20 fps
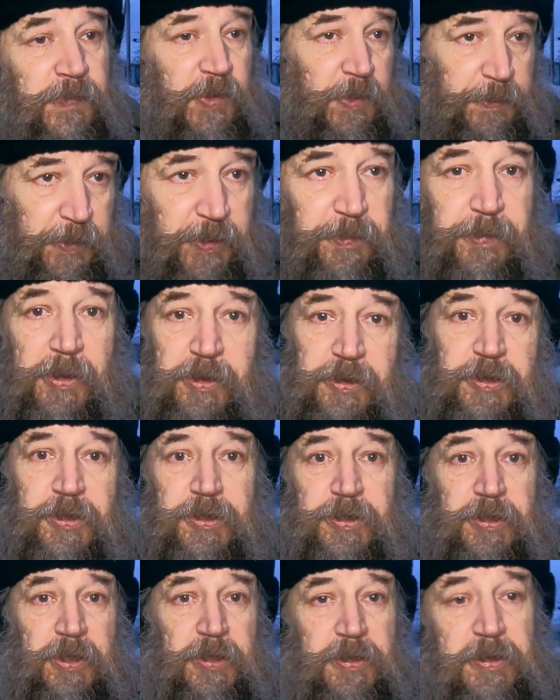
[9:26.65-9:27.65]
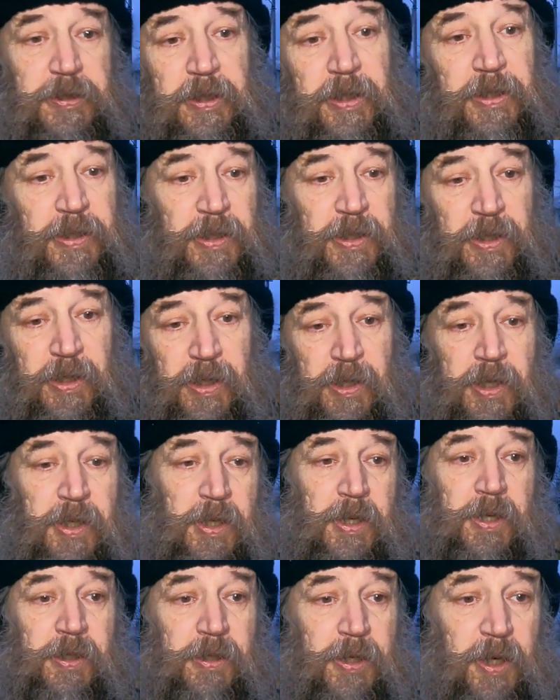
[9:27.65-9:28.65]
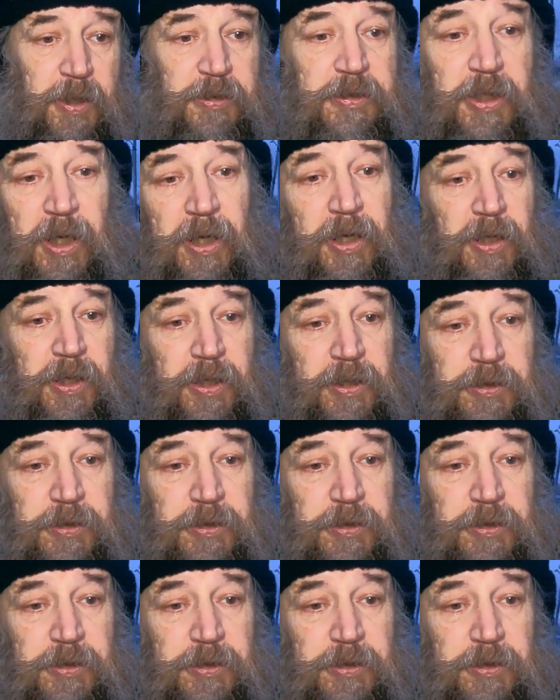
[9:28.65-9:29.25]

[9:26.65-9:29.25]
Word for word: например, сейчас, когда